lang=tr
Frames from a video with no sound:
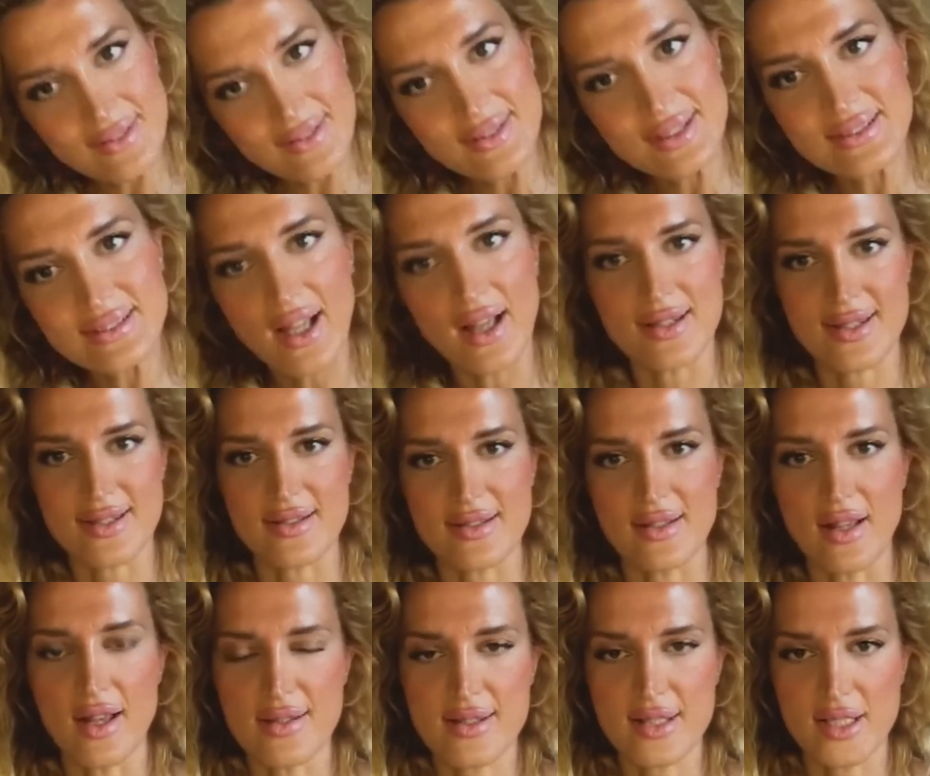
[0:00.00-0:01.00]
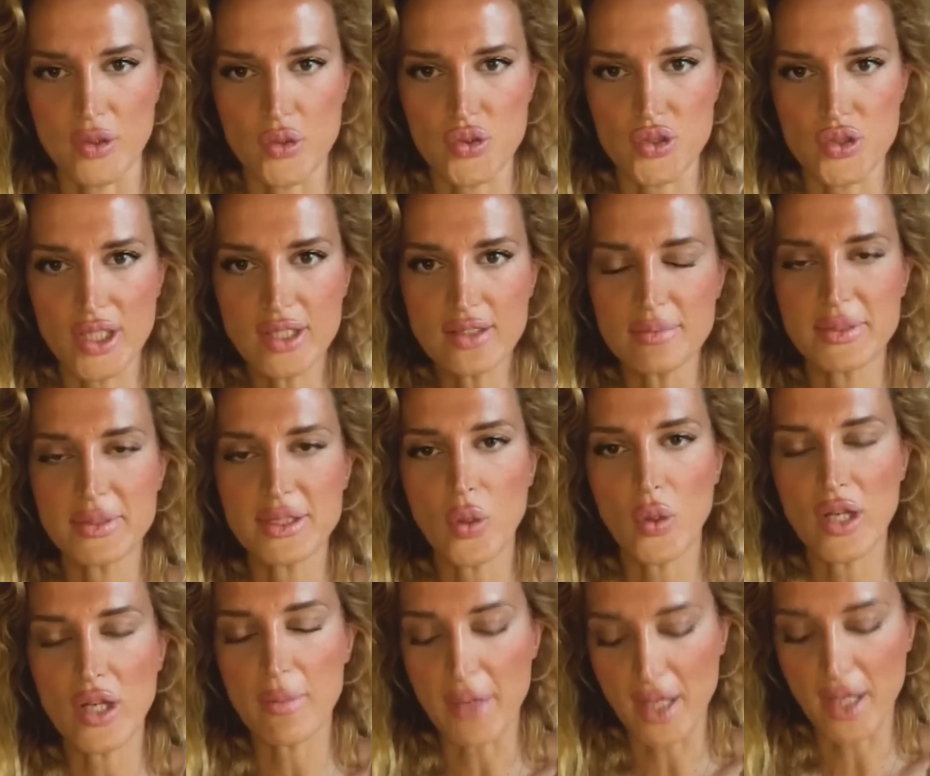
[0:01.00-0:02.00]
altında aslında asgari ücret.
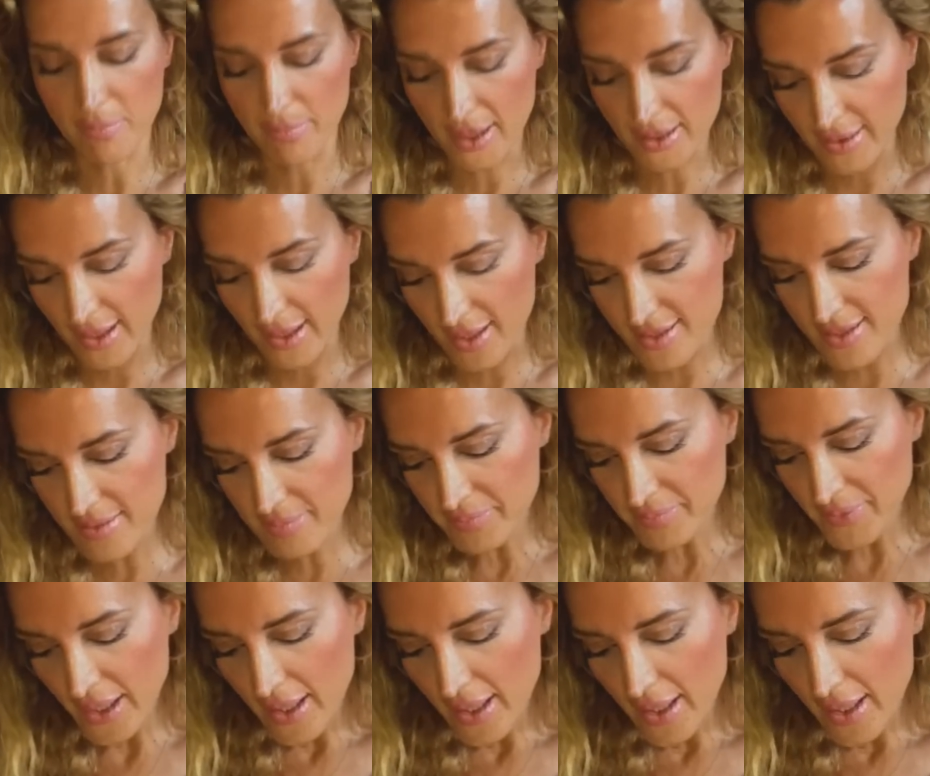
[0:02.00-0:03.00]
Bir de öyle bakmak lazım.